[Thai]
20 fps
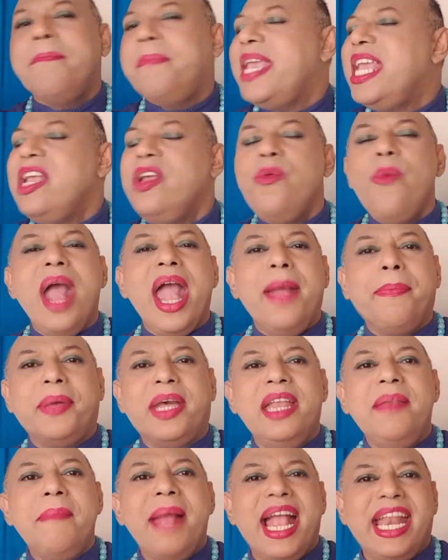ปิ้งแวบ
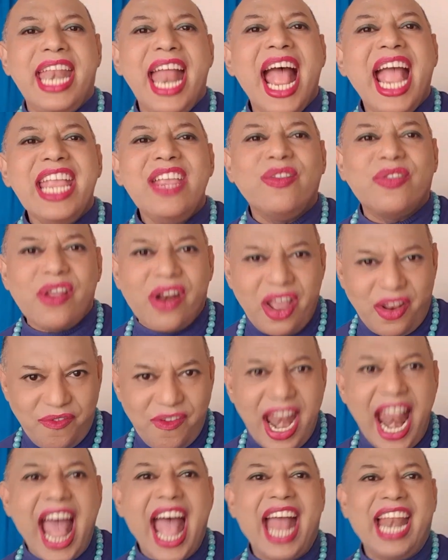ขึ้นมาได้อยู่ตลอด
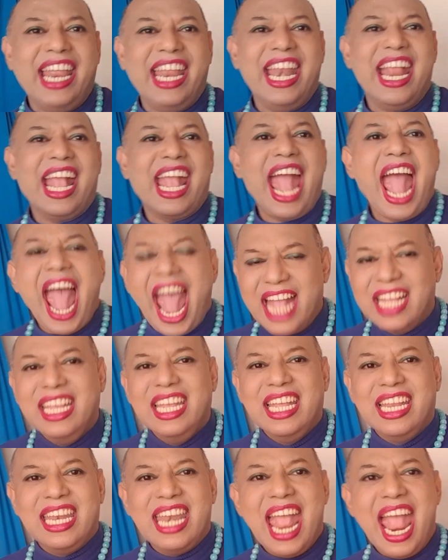เวลาเลยนะคะ
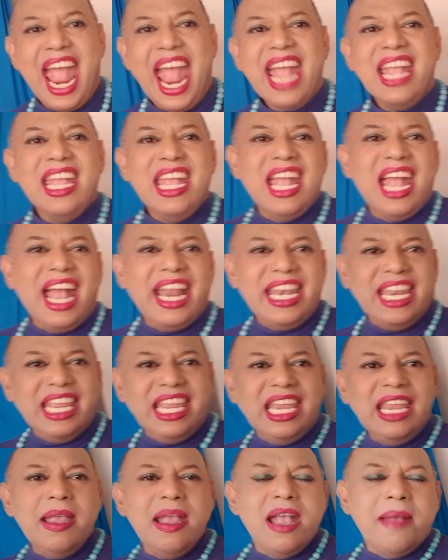นะอัน
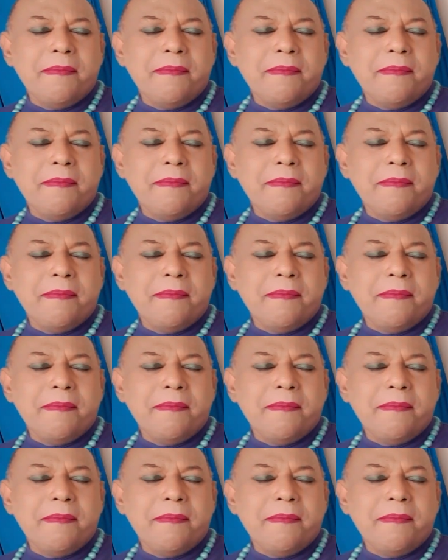นี้